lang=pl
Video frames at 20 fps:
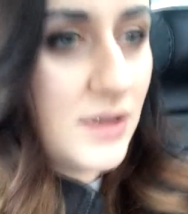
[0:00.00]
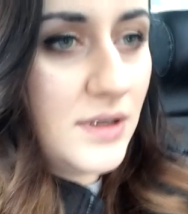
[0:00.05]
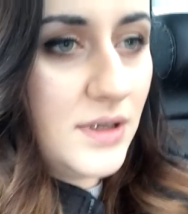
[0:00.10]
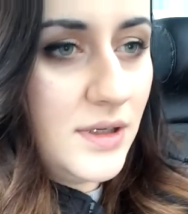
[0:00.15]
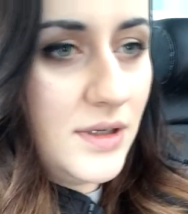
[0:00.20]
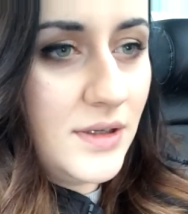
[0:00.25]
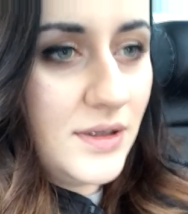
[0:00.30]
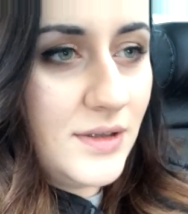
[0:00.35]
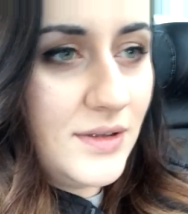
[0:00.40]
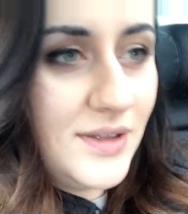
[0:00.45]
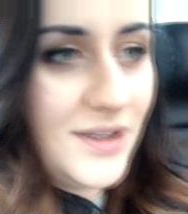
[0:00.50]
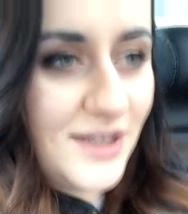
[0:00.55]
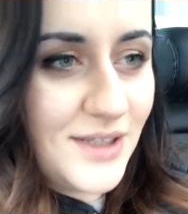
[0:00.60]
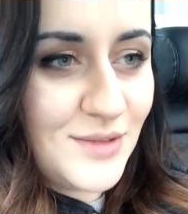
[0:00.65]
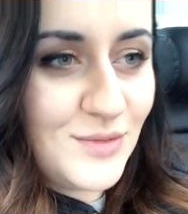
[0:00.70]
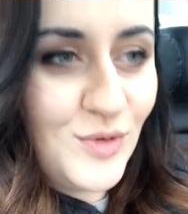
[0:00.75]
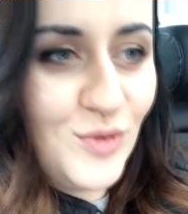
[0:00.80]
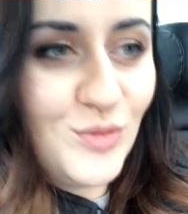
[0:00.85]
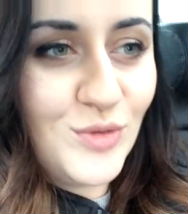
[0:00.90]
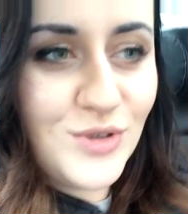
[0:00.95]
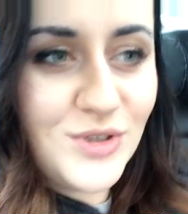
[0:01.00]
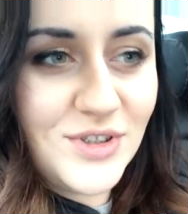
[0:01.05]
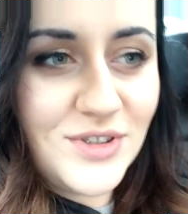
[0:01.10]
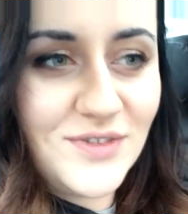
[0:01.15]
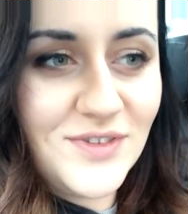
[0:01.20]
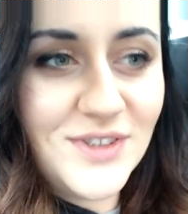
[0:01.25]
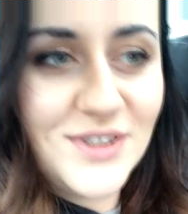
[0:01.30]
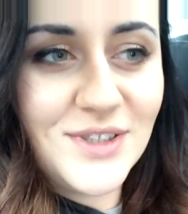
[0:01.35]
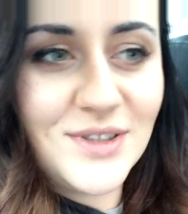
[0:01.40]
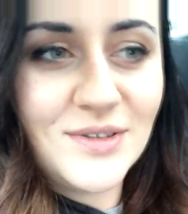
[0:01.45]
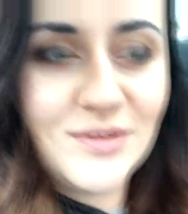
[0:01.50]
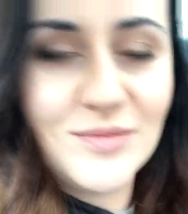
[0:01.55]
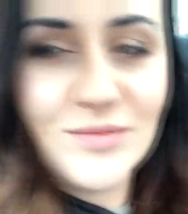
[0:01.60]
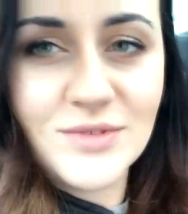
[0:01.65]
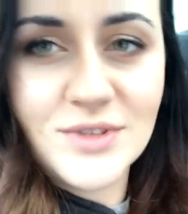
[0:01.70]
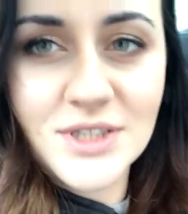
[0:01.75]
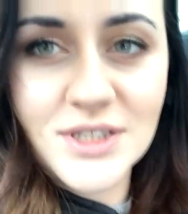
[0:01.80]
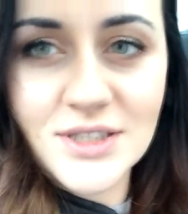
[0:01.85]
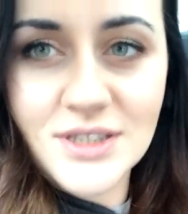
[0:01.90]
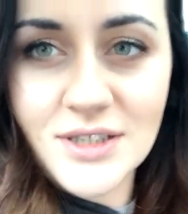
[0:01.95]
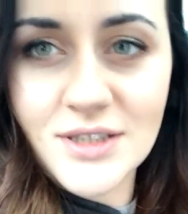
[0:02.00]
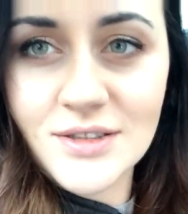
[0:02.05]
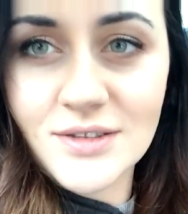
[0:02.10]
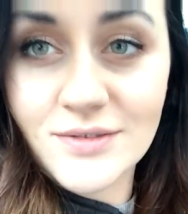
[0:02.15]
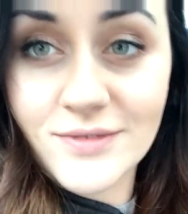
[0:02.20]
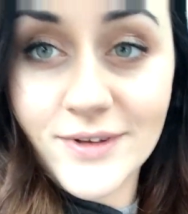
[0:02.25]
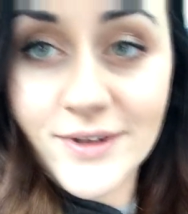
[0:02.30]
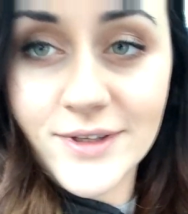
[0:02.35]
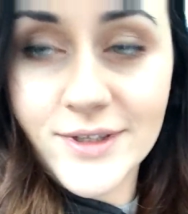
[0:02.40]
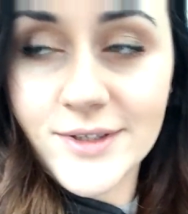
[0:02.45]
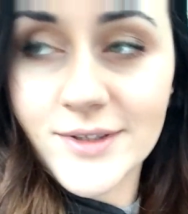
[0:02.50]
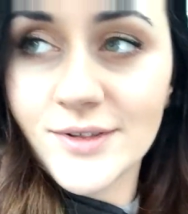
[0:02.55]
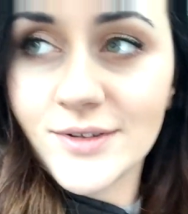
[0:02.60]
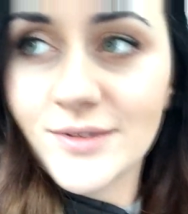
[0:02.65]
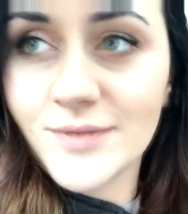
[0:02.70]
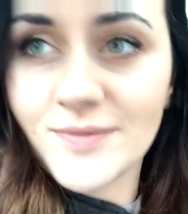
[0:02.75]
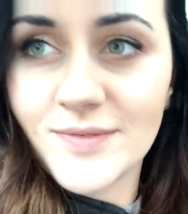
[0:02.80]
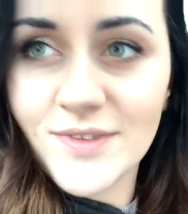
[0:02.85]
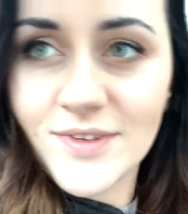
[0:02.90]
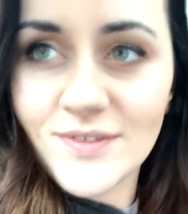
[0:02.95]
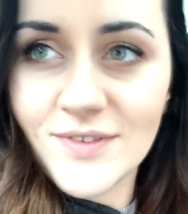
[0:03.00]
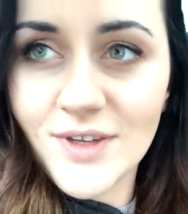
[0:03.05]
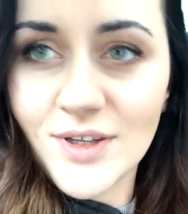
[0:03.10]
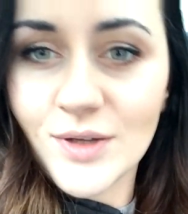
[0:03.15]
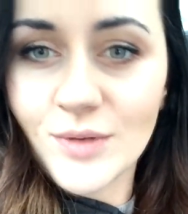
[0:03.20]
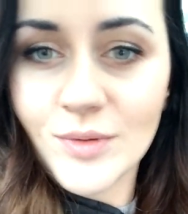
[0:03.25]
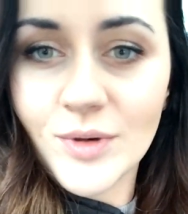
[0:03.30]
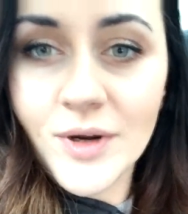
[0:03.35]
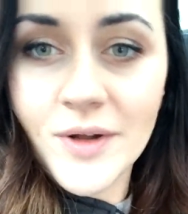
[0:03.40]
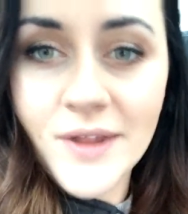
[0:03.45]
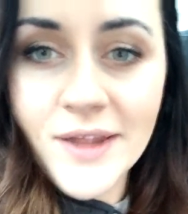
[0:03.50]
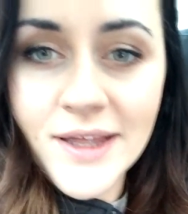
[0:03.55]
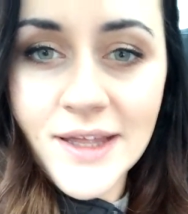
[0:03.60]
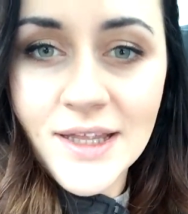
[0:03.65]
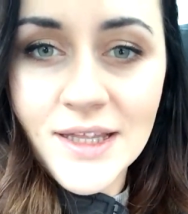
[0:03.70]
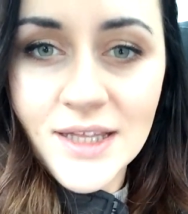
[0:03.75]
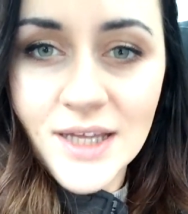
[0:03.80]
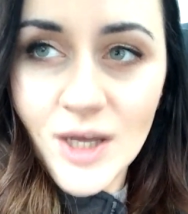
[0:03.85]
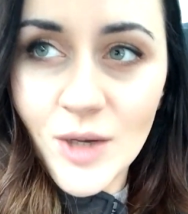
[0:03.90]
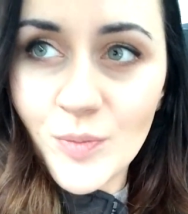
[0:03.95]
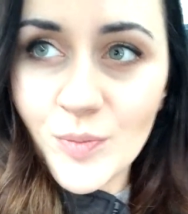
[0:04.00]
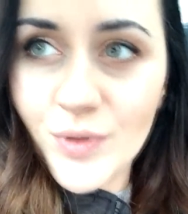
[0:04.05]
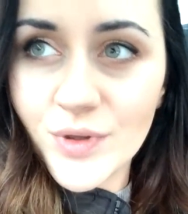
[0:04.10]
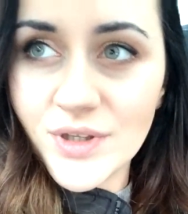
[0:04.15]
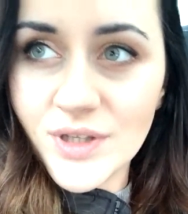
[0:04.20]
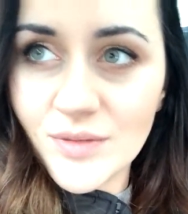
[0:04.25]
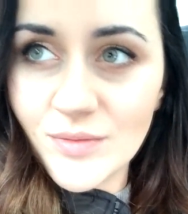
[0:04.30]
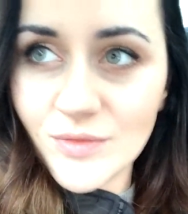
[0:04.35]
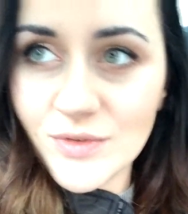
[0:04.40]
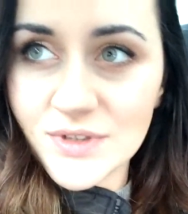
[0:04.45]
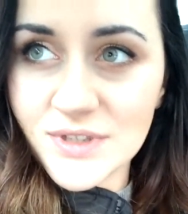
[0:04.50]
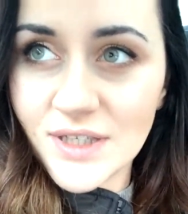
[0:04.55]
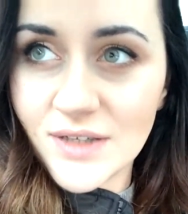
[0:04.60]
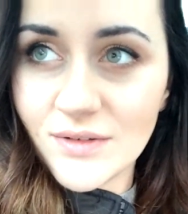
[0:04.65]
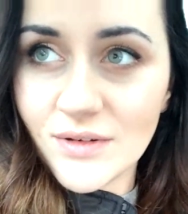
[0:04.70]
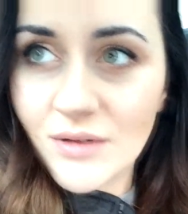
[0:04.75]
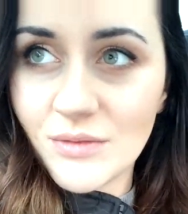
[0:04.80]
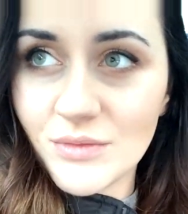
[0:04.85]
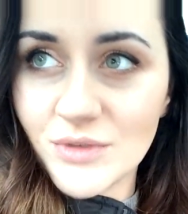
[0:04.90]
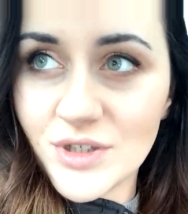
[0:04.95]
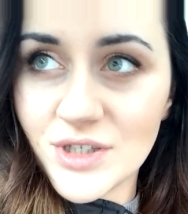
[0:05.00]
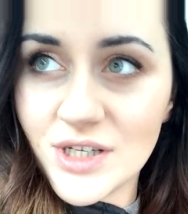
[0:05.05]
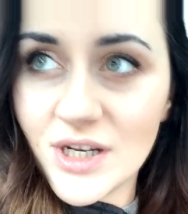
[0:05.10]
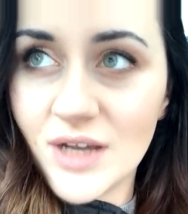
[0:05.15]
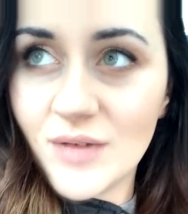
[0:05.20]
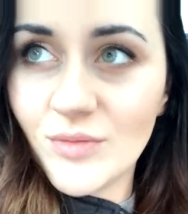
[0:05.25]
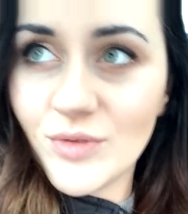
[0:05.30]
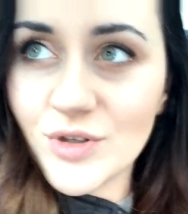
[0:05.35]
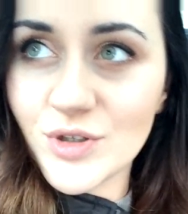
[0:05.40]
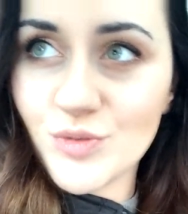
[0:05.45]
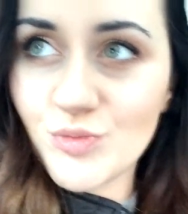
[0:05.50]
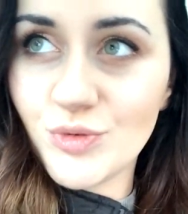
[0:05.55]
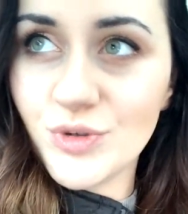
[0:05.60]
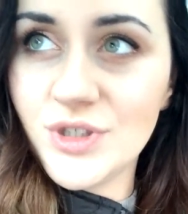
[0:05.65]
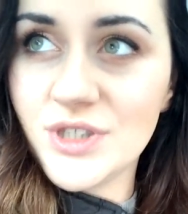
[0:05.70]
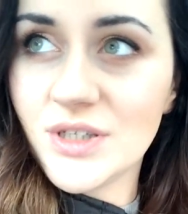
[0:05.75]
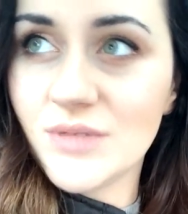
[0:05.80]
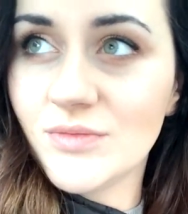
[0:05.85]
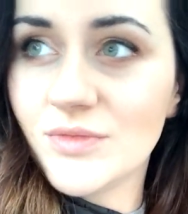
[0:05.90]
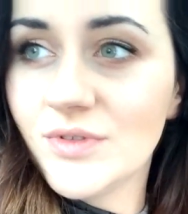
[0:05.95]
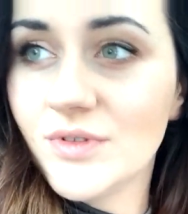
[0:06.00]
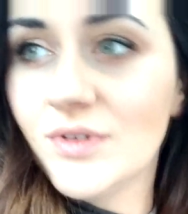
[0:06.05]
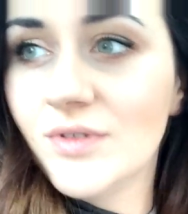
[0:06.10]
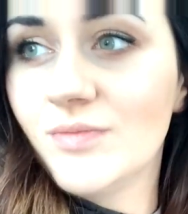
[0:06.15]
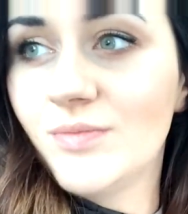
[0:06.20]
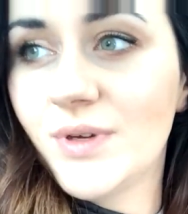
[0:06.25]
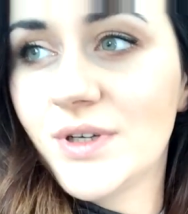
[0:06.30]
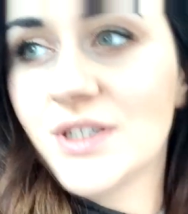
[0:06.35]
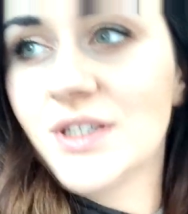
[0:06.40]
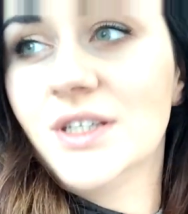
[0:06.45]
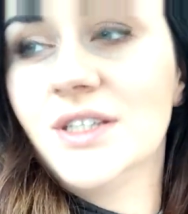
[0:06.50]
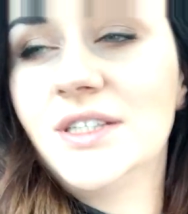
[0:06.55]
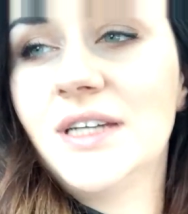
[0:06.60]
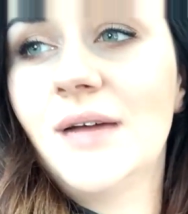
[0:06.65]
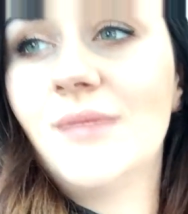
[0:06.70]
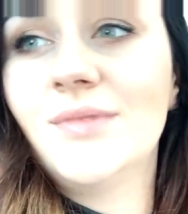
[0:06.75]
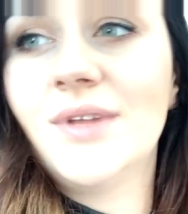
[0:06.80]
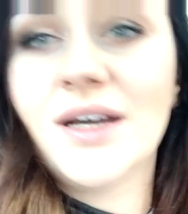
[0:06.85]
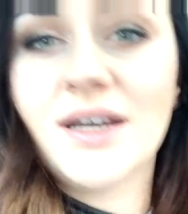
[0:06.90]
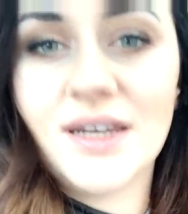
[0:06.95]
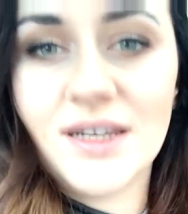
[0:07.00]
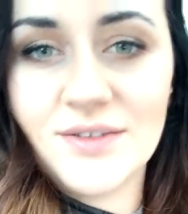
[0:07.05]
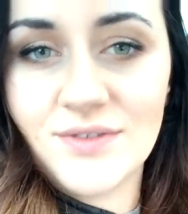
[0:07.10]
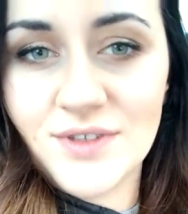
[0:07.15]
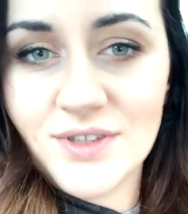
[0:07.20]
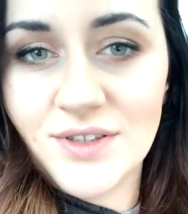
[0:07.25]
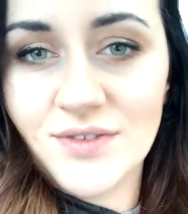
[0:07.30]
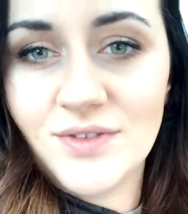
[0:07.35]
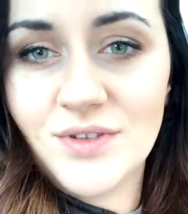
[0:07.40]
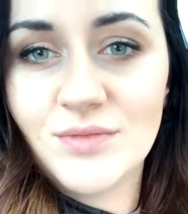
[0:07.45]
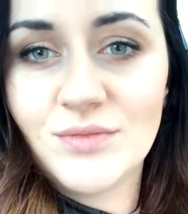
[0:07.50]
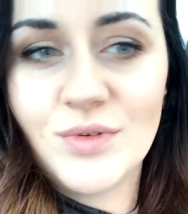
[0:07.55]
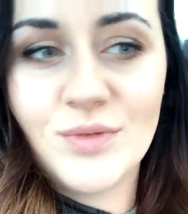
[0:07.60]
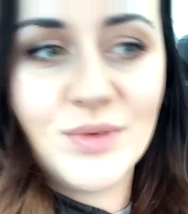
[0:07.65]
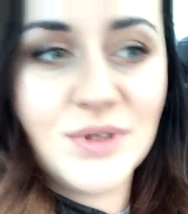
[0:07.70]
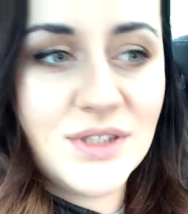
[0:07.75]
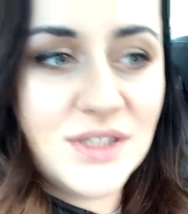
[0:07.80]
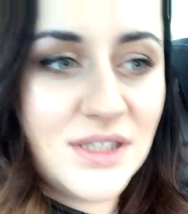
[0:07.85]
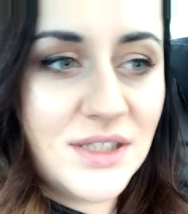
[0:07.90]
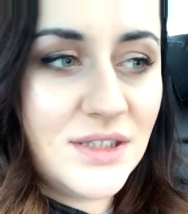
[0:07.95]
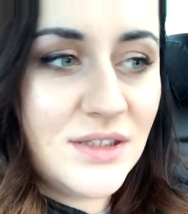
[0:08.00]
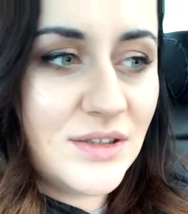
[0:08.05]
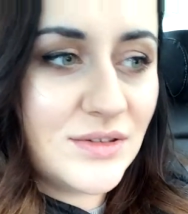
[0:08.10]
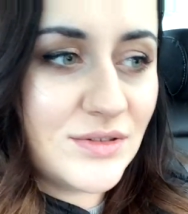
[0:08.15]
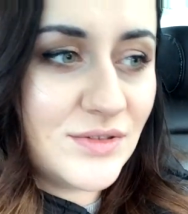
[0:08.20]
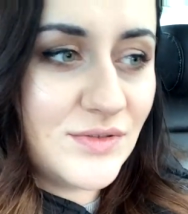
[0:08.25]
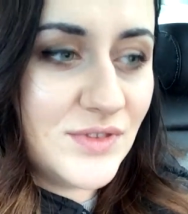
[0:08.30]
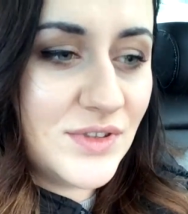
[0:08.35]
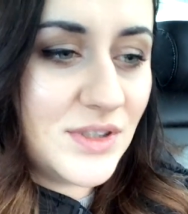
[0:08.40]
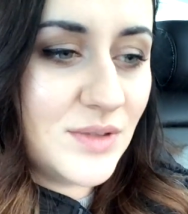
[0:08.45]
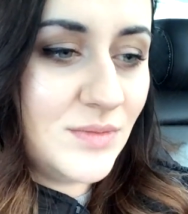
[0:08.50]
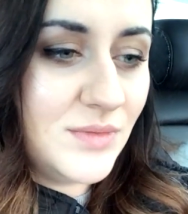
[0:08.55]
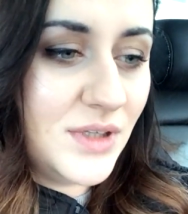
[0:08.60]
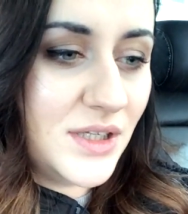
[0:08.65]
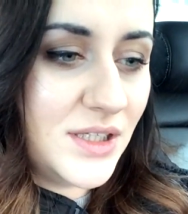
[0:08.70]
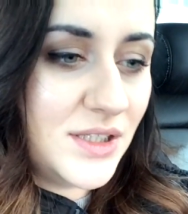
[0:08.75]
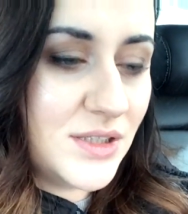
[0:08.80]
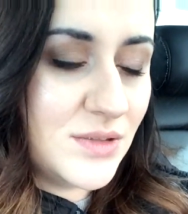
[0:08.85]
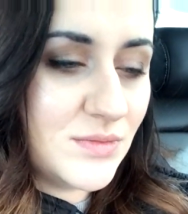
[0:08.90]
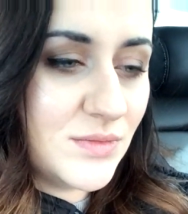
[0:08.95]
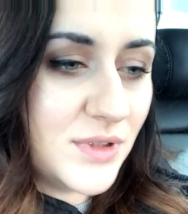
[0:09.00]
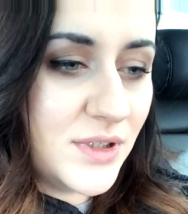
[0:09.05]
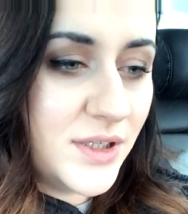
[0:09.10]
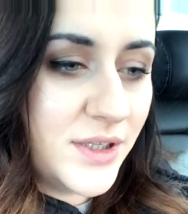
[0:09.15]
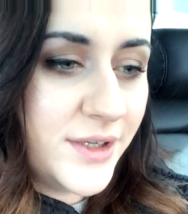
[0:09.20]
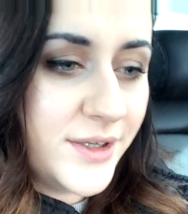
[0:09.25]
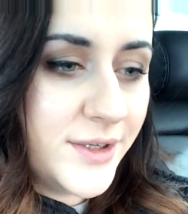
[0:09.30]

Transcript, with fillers: E, teraz mój mąż jest, wiecie, zestresowany, no wiadomo. E, potem uznałam, że może pójdziemy, patrz, i chciałam nagrać właśnie w tym momencie i oczywiście mieliśmy,